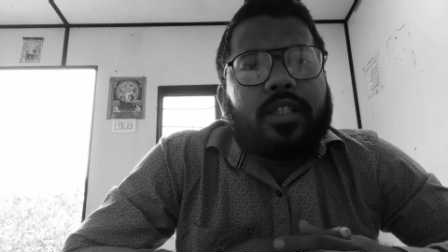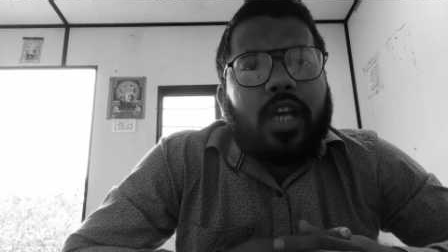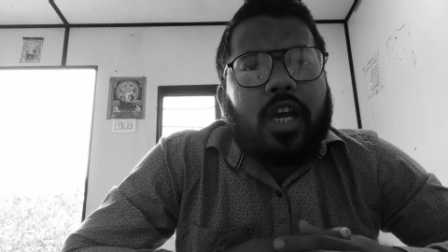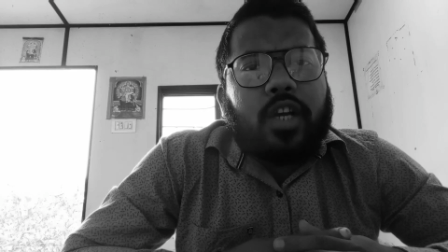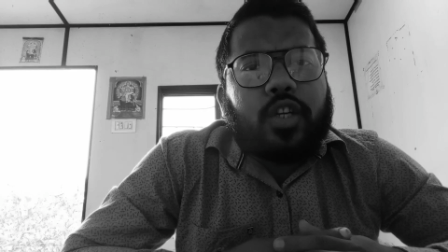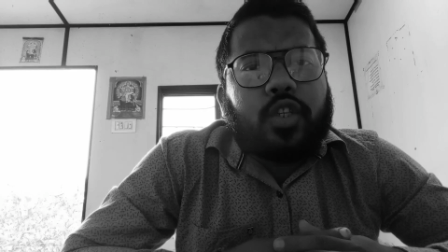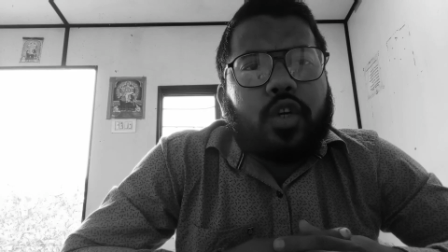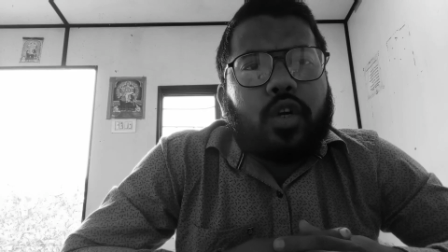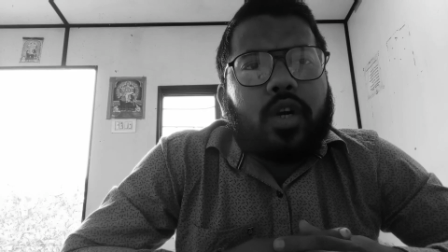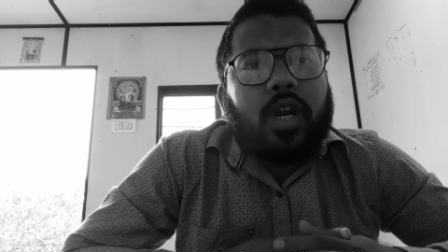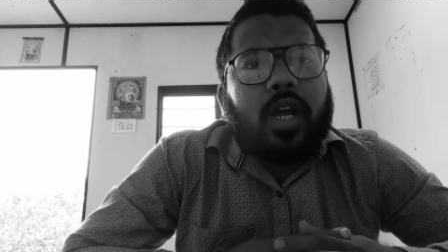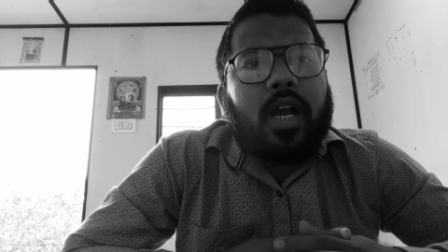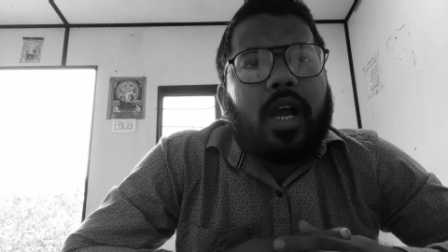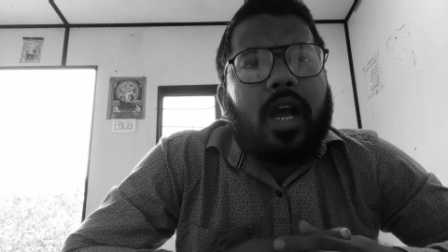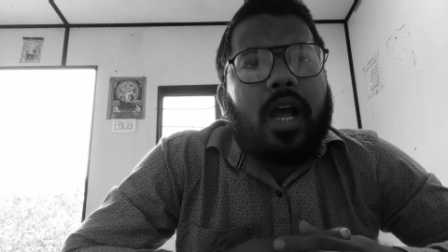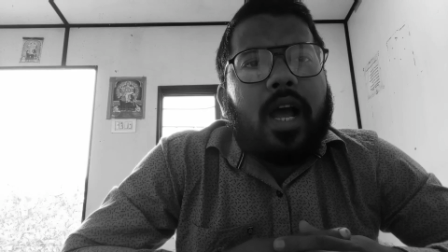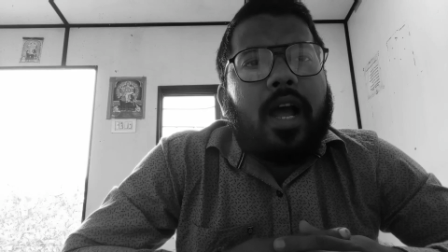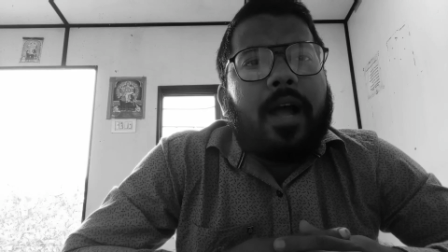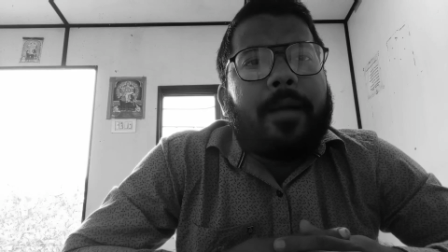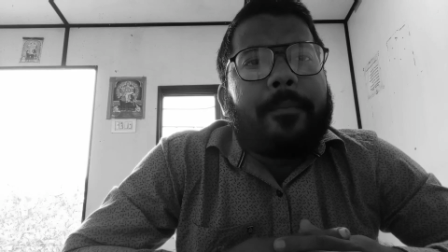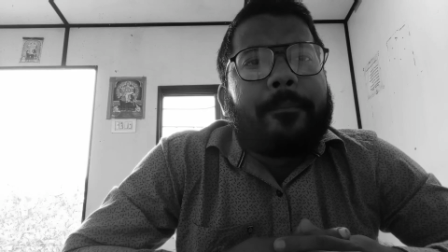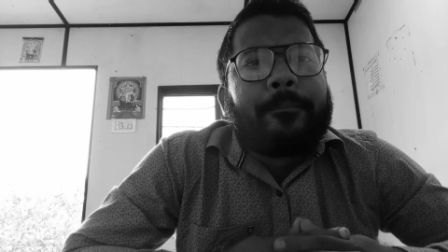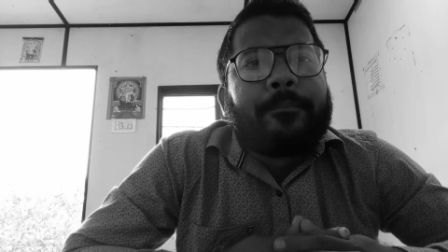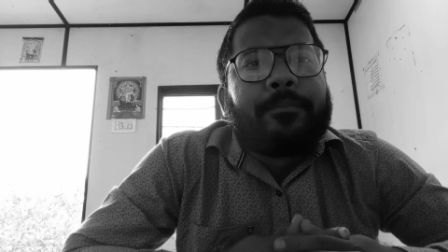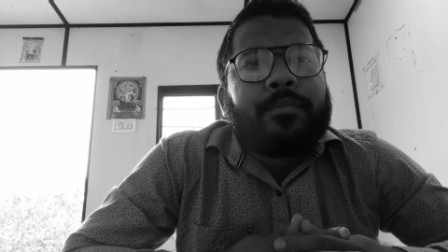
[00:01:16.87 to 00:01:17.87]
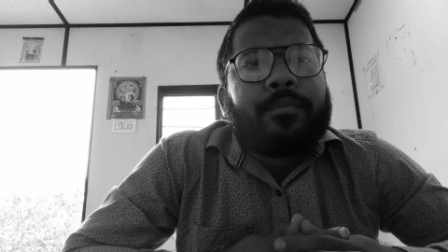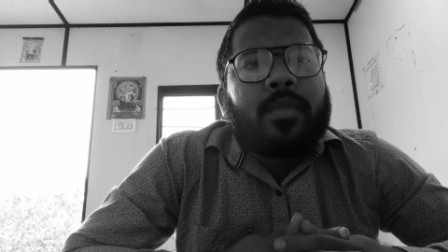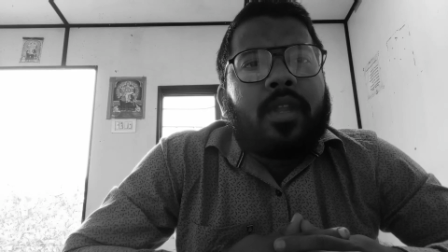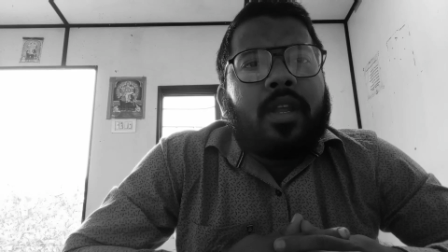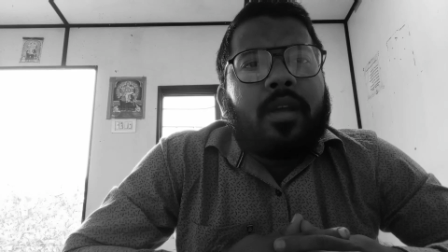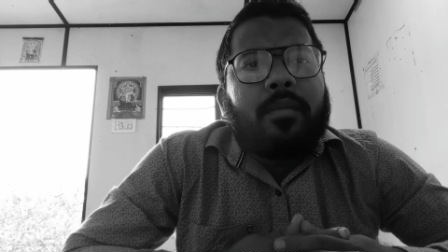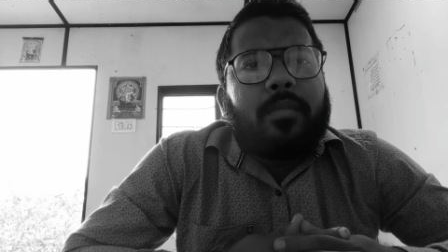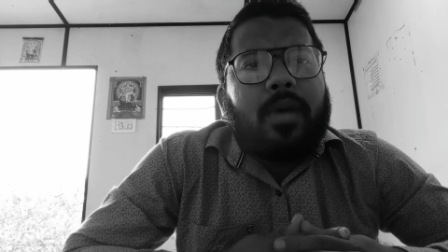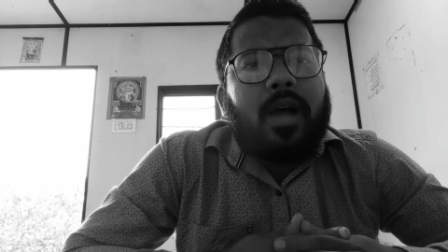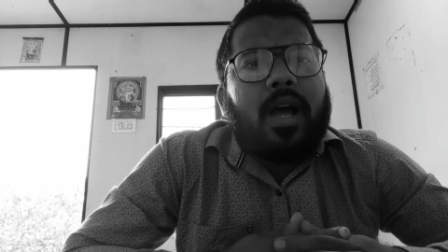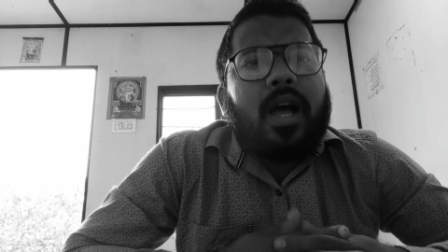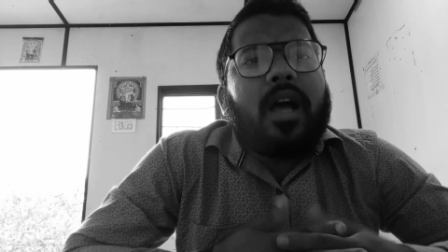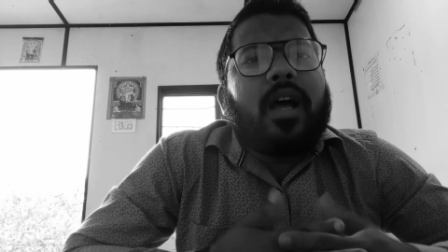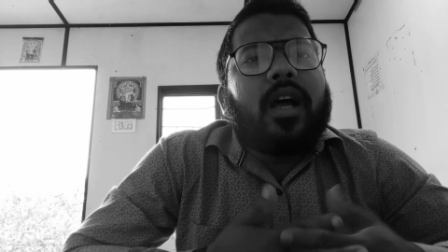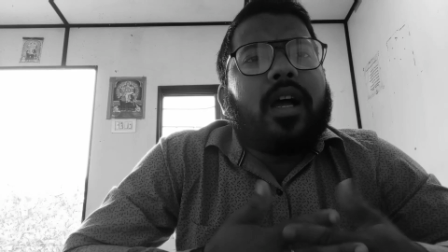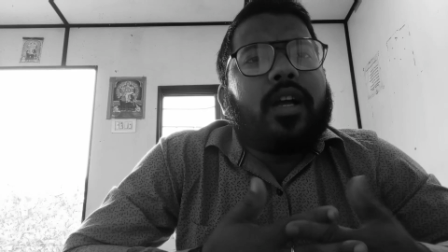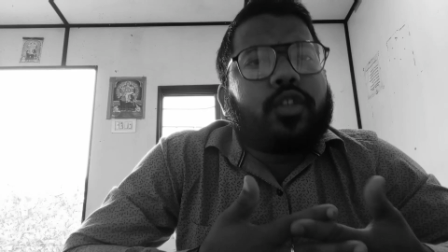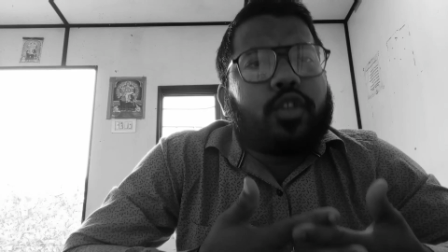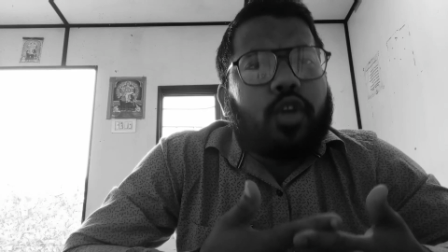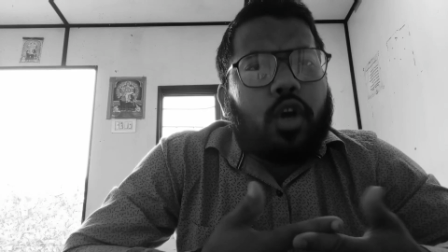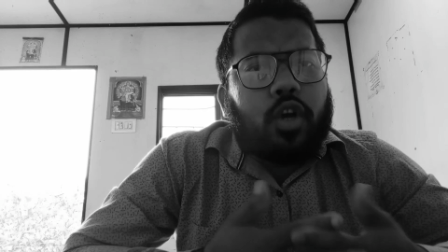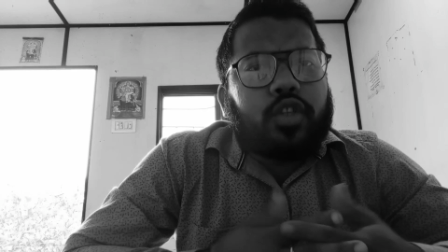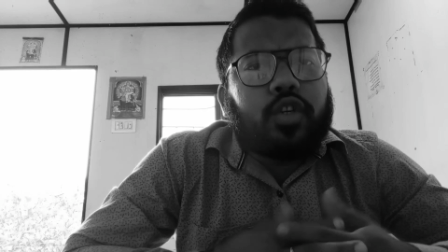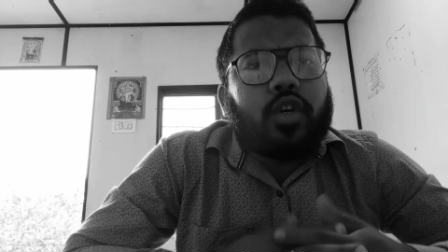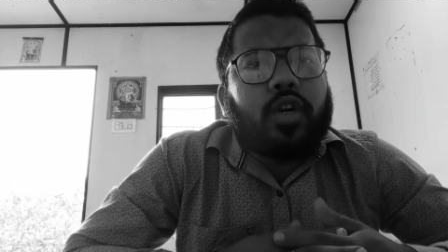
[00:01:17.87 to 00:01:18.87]
চারশো টাকা বা
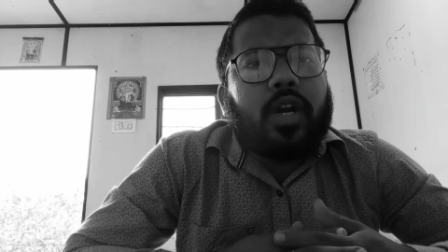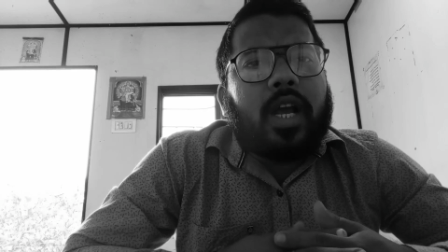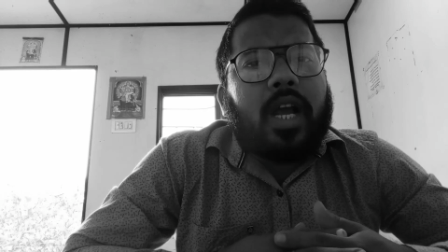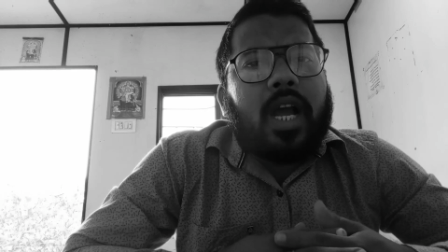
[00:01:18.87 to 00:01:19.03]
ছশো